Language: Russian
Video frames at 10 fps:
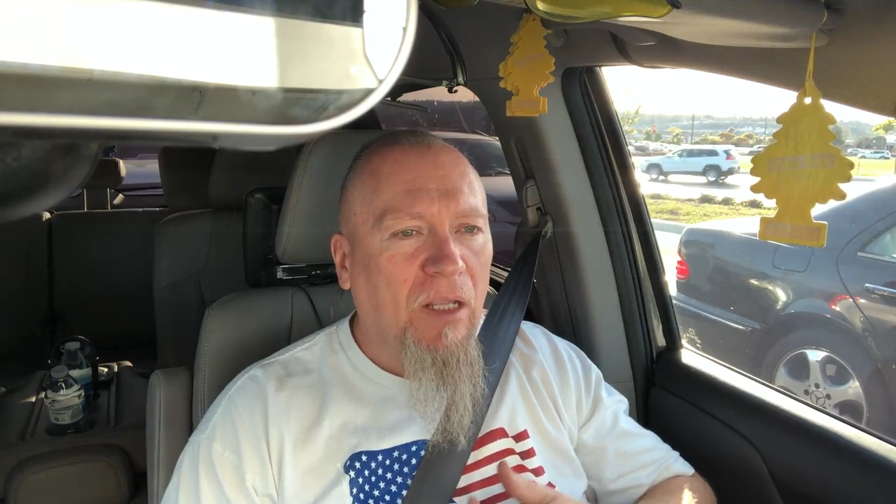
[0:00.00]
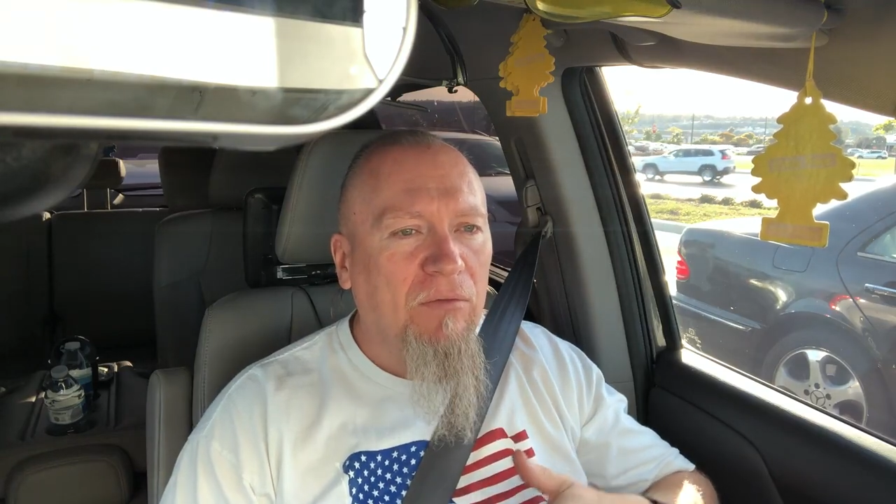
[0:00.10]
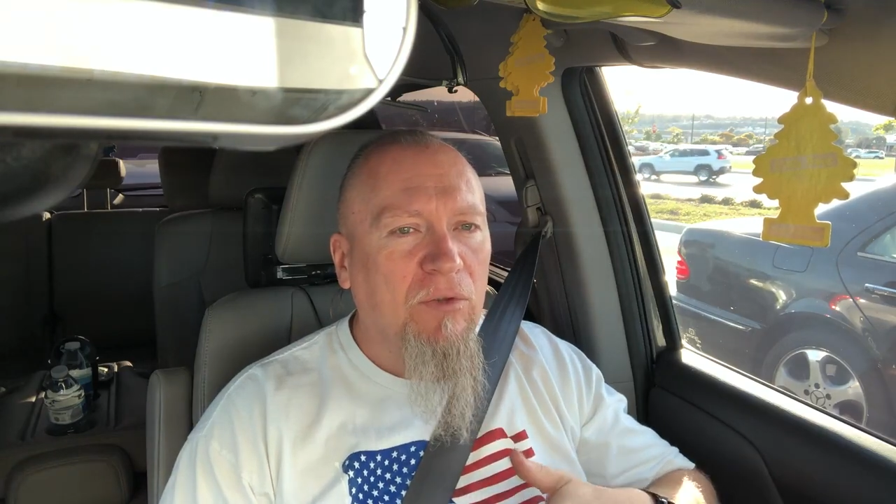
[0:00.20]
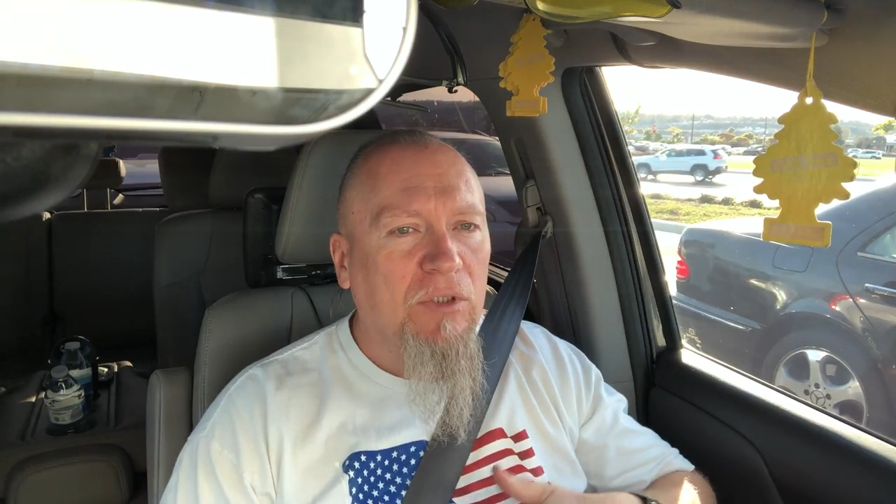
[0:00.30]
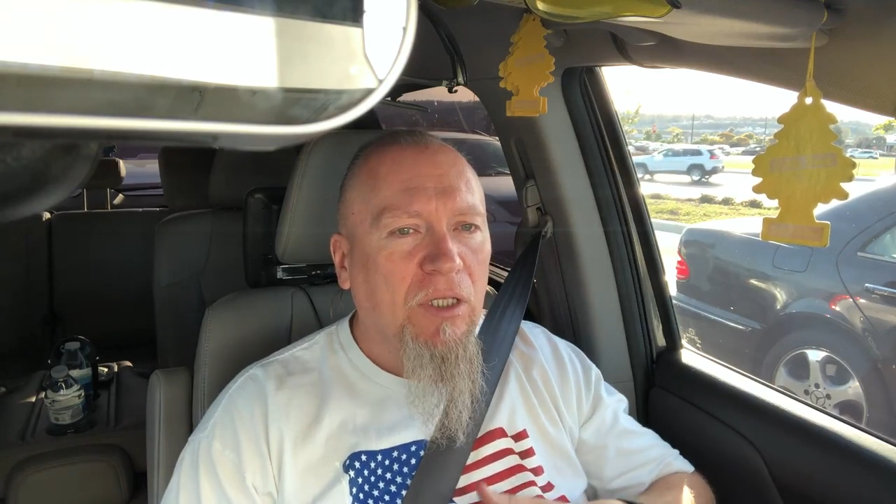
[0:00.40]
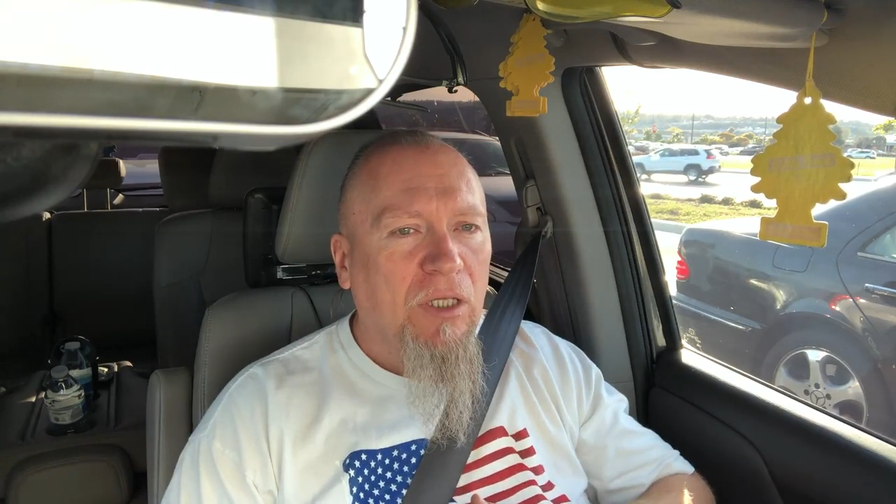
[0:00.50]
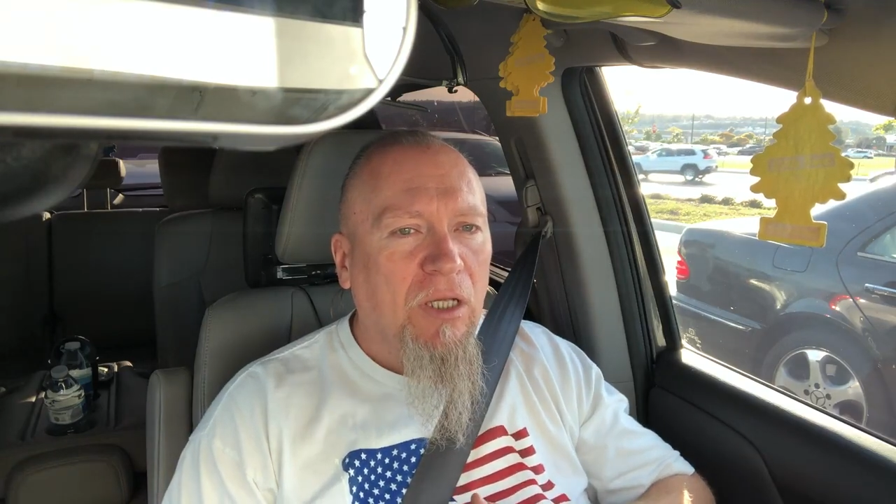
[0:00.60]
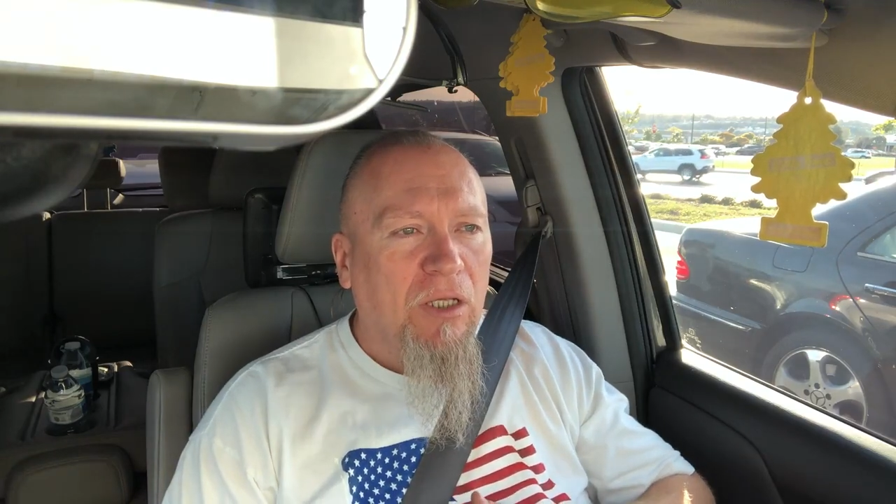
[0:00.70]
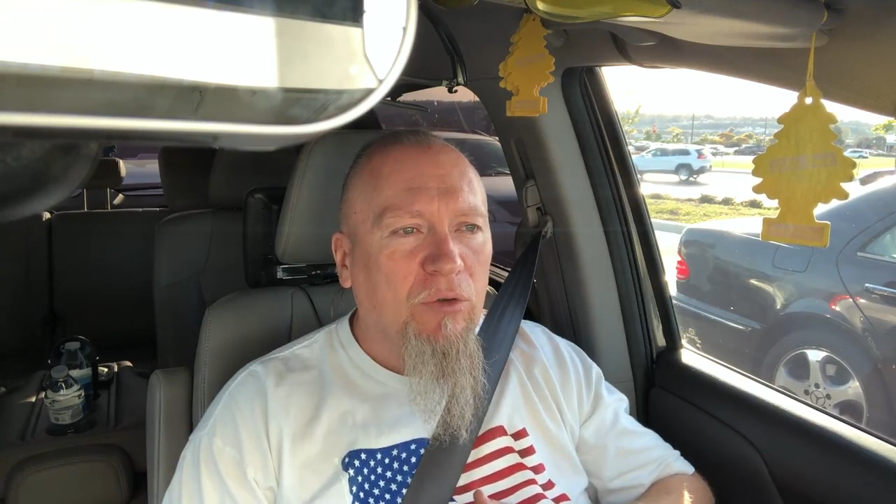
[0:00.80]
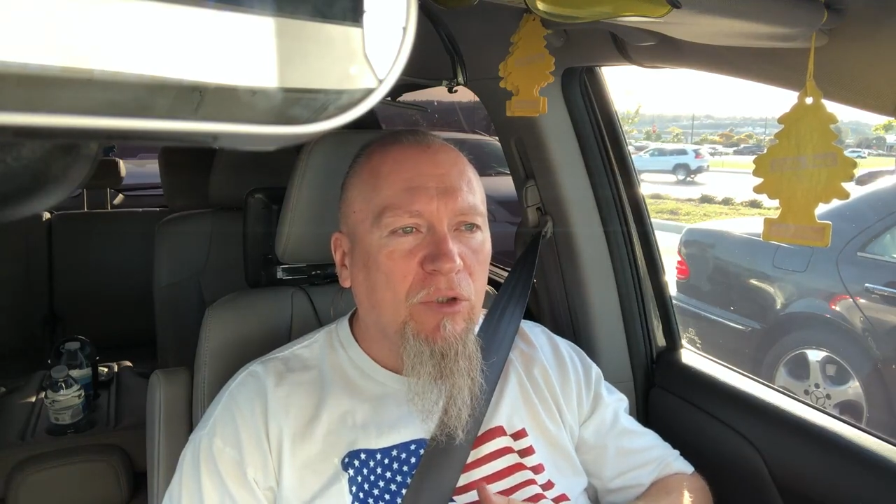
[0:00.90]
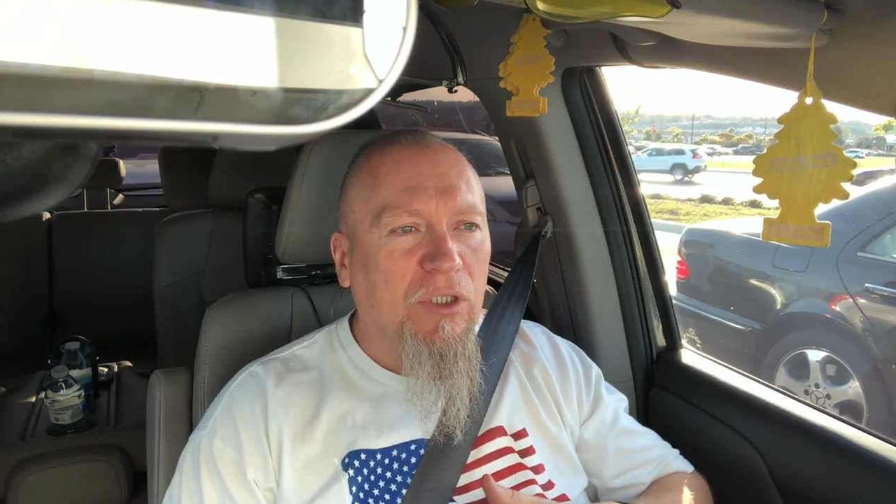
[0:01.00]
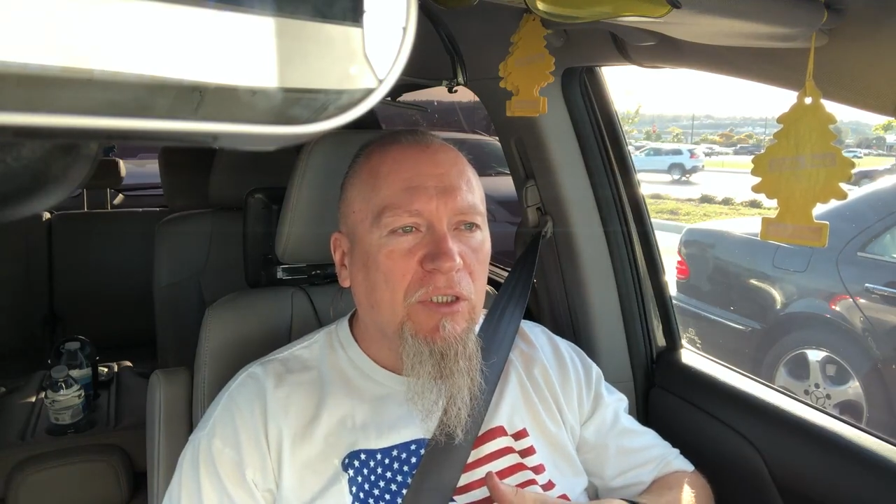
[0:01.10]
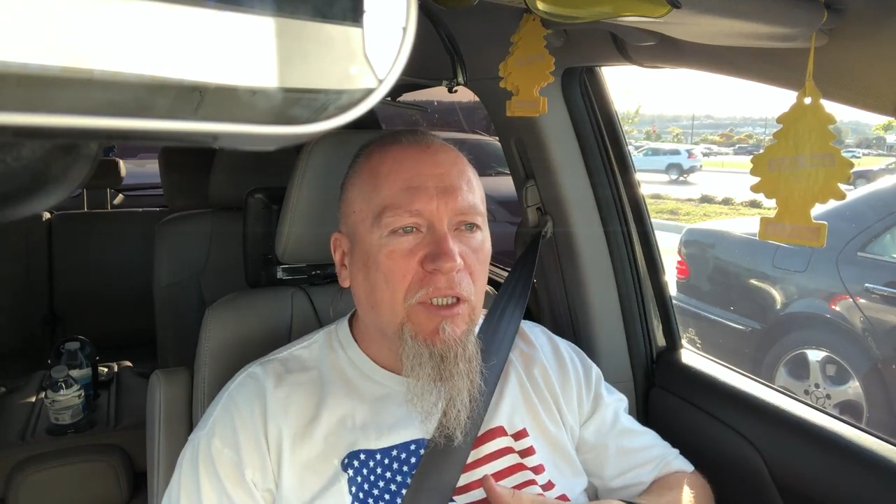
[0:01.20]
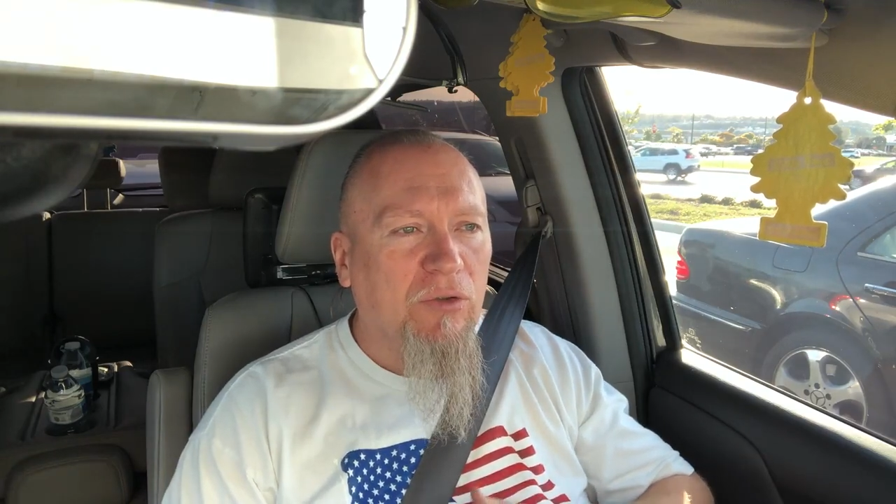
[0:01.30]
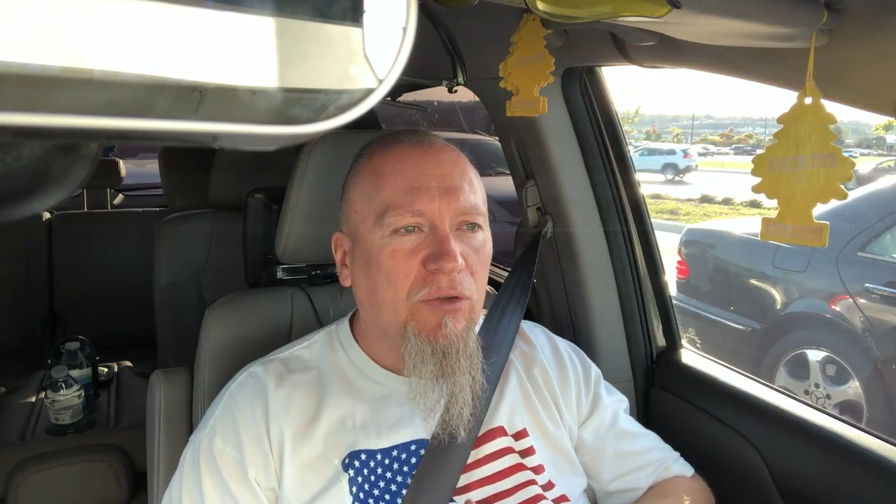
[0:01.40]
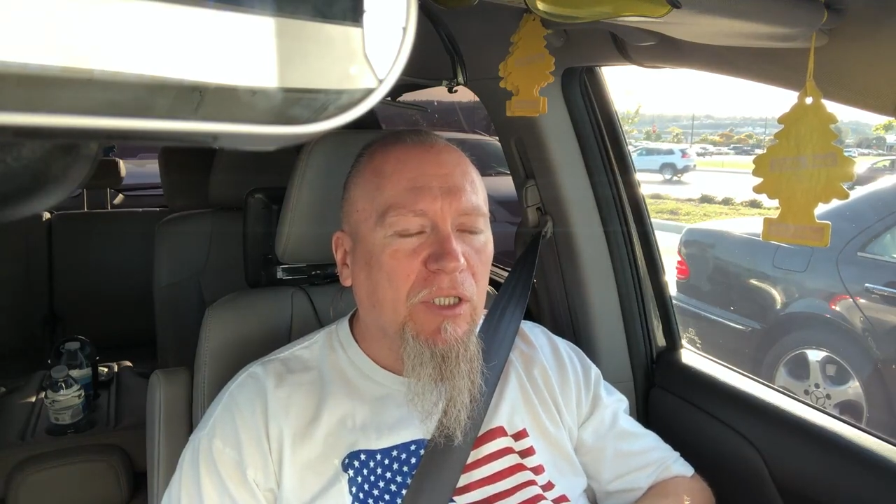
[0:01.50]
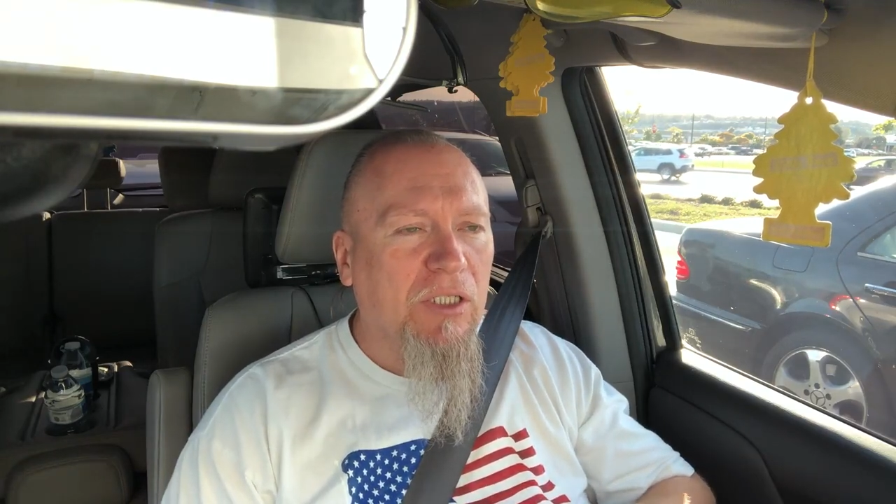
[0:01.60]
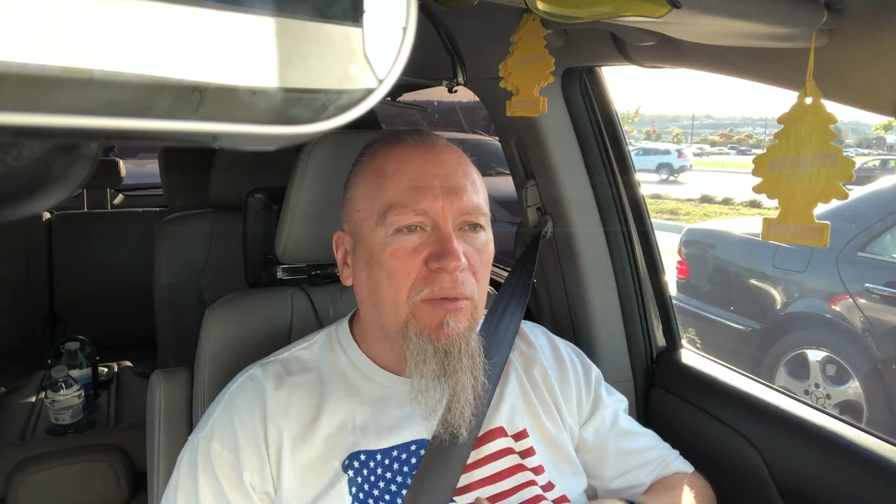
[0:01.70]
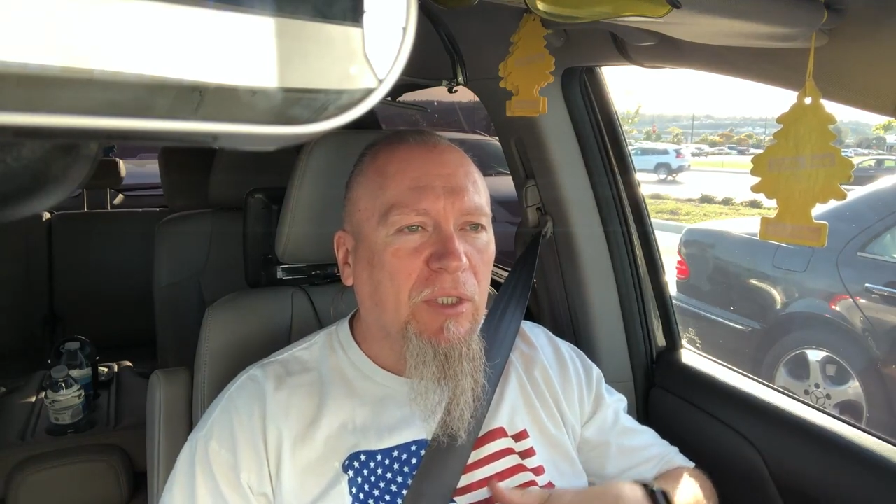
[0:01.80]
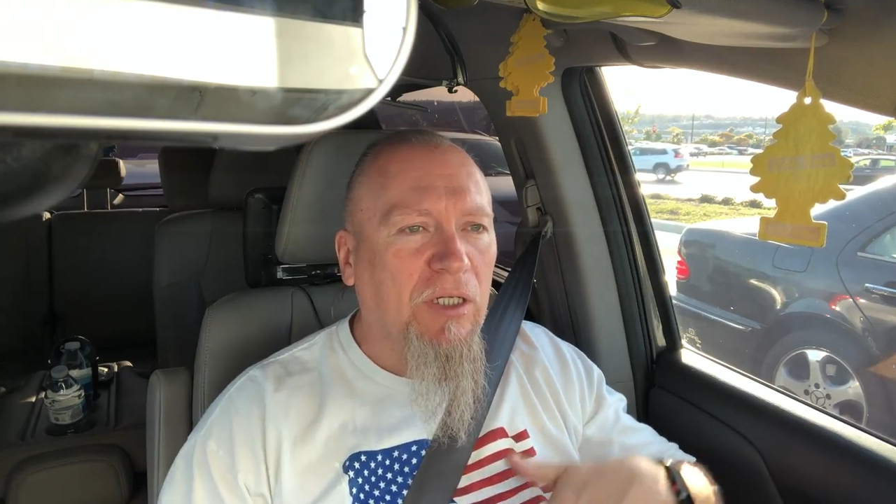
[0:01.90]
Вот. Тоже скажу,
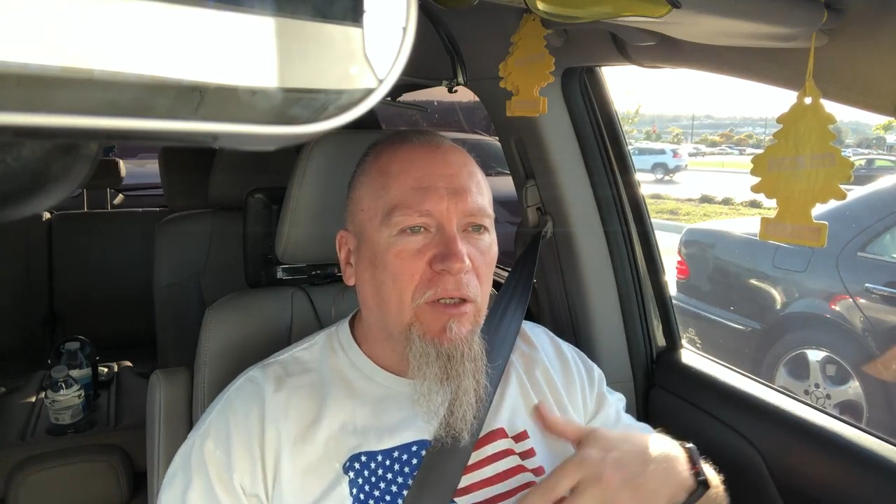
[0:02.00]
скажем так,